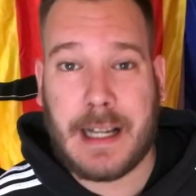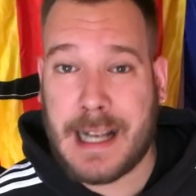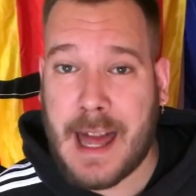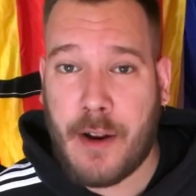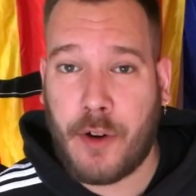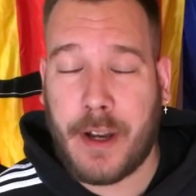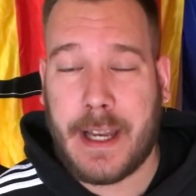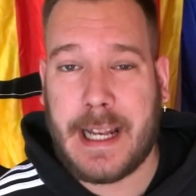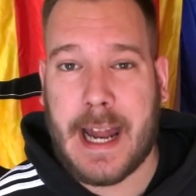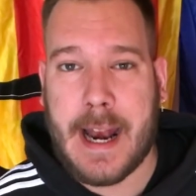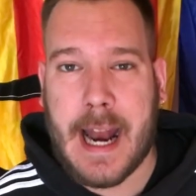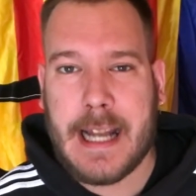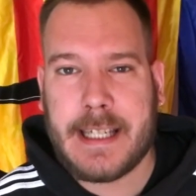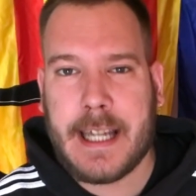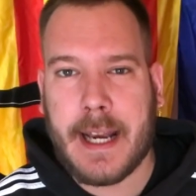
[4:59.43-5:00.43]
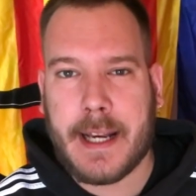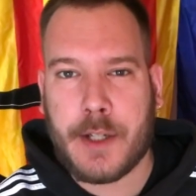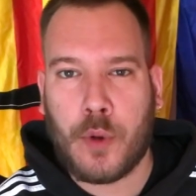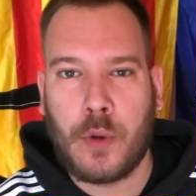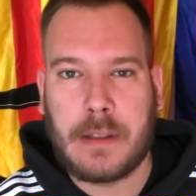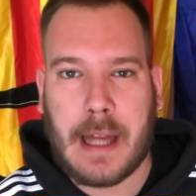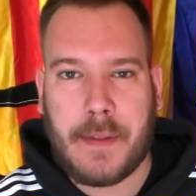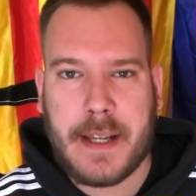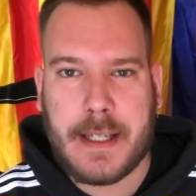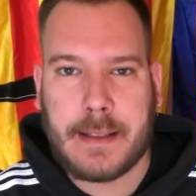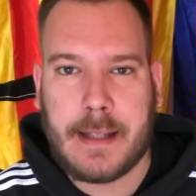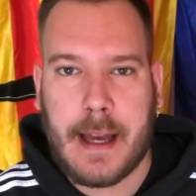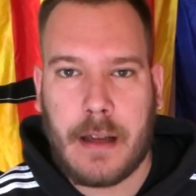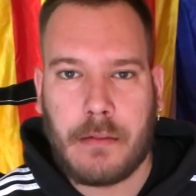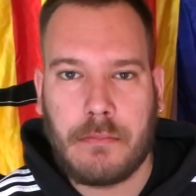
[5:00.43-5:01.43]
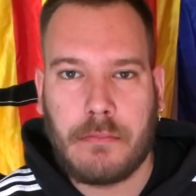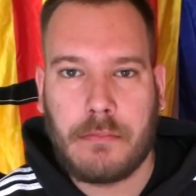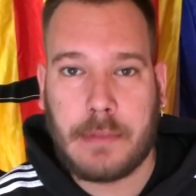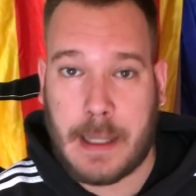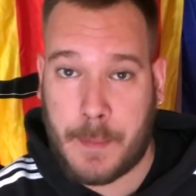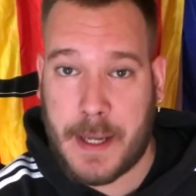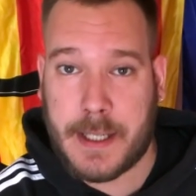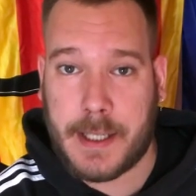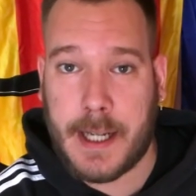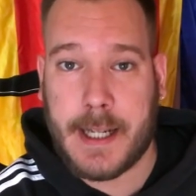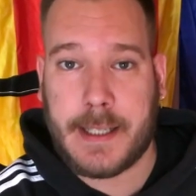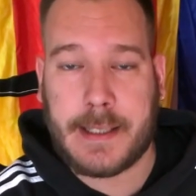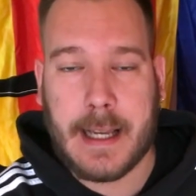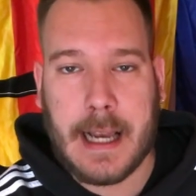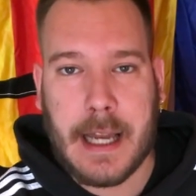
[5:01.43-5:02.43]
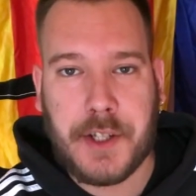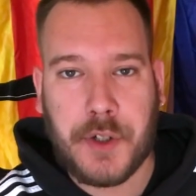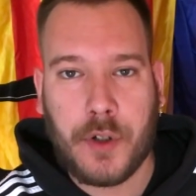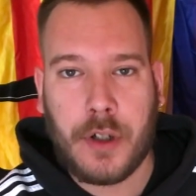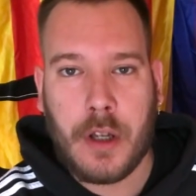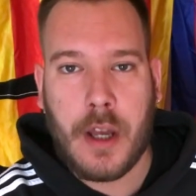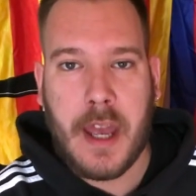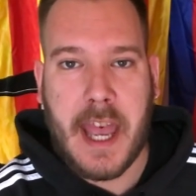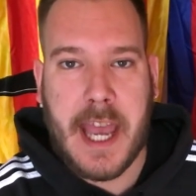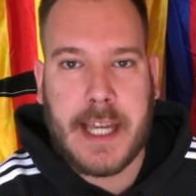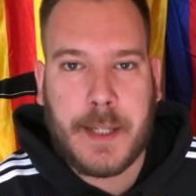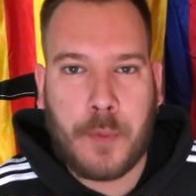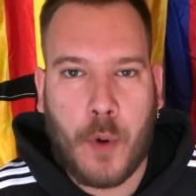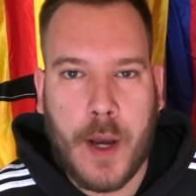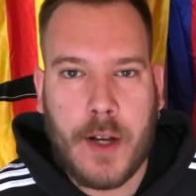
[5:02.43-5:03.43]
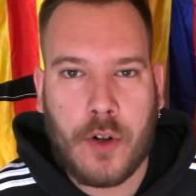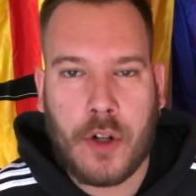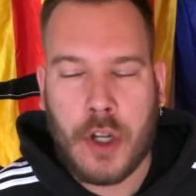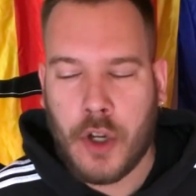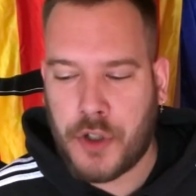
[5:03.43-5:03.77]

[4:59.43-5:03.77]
Claro, el análisis resultadista de Messi en este caso, es bueno.